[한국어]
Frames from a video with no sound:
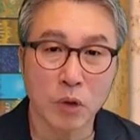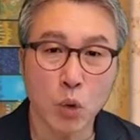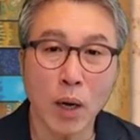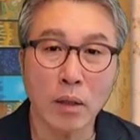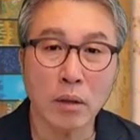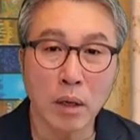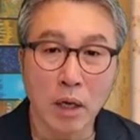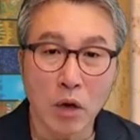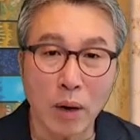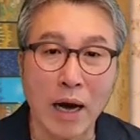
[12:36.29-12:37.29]
또한
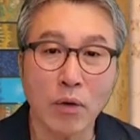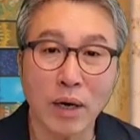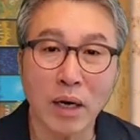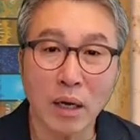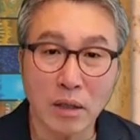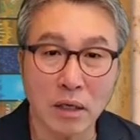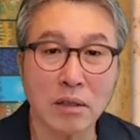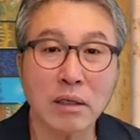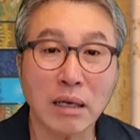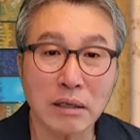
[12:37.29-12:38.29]
과거의
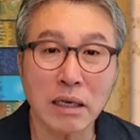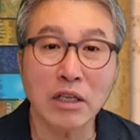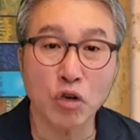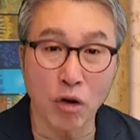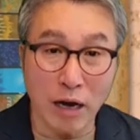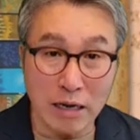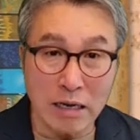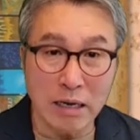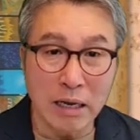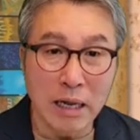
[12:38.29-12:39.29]
제사장들이 한
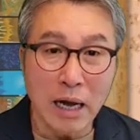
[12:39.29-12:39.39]
역할이